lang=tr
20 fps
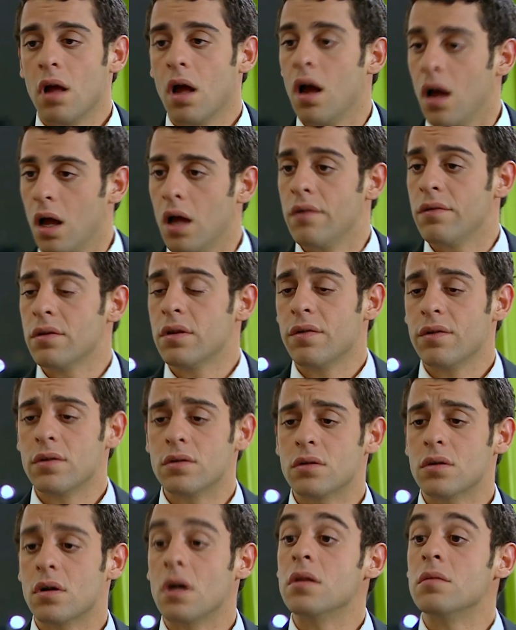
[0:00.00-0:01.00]
Ha evet
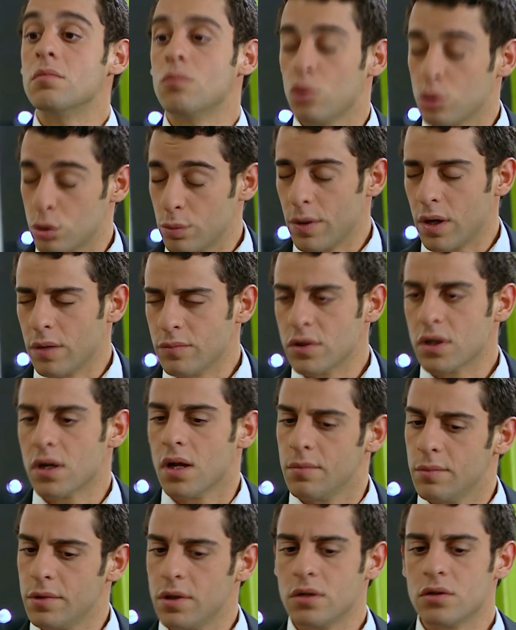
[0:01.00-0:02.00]
evet çıkalım. Osman amca
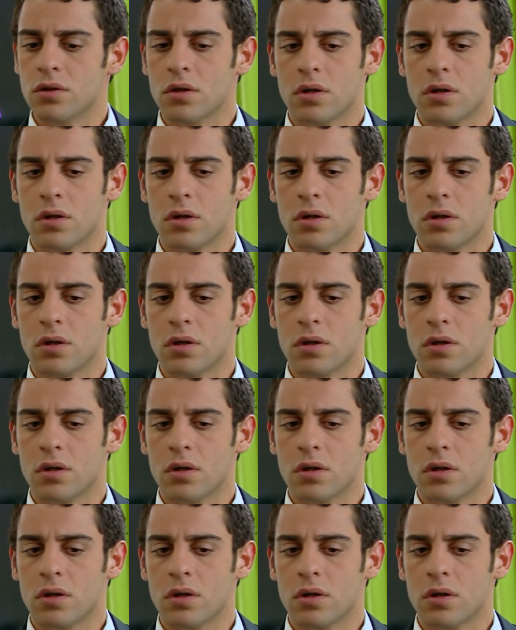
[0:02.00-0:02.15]
gelmeden